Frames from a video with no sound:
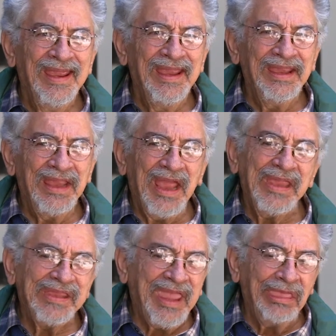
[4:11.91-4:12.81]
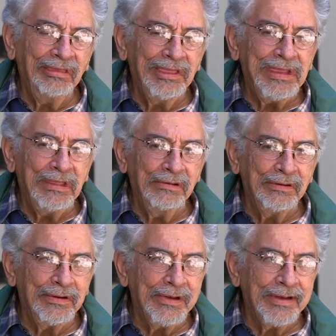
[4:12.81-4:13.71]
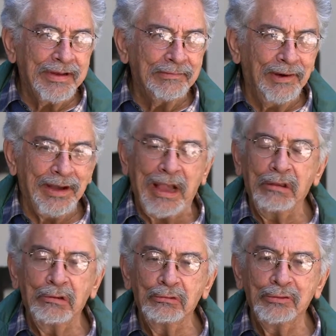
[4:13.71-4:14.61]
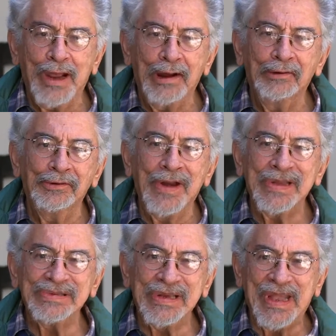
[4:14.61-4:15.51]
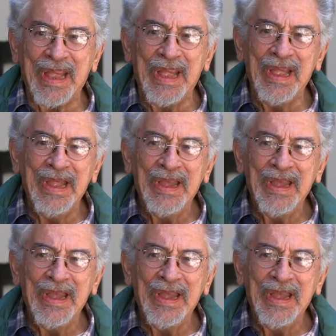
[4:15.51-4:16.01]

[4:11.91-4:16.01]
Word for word: Y ahí quedó el guión guardado en un cajón hasta que